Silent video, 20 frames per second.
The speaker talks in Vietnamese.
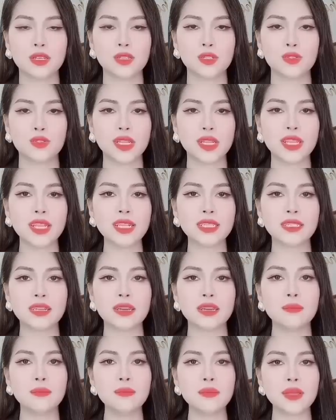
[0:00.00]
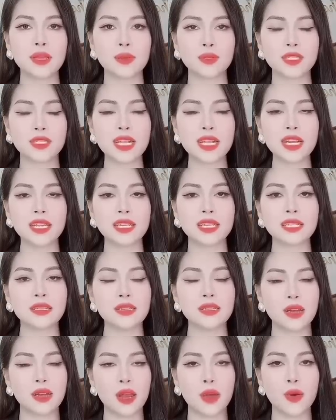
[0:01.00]
Xuất tinh sớm, yếu sinh lý
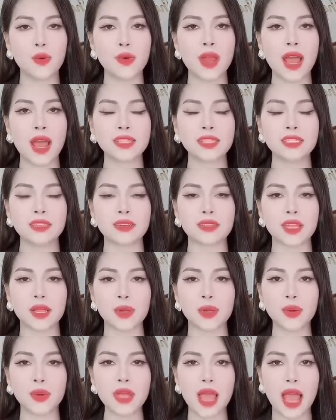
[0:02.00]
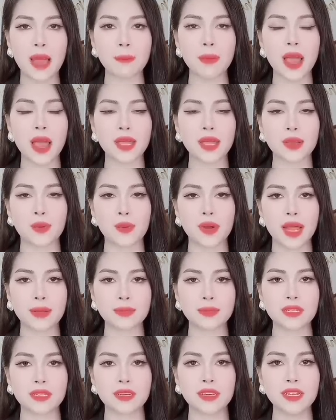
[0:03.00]
từ lâu đã trở thành nỗi ám ảnh của nam
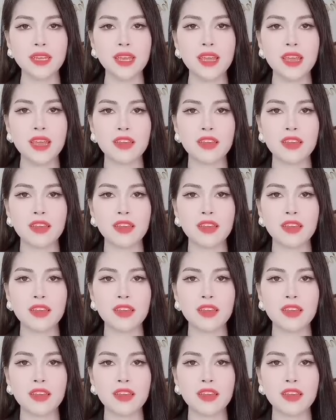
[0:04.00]
giới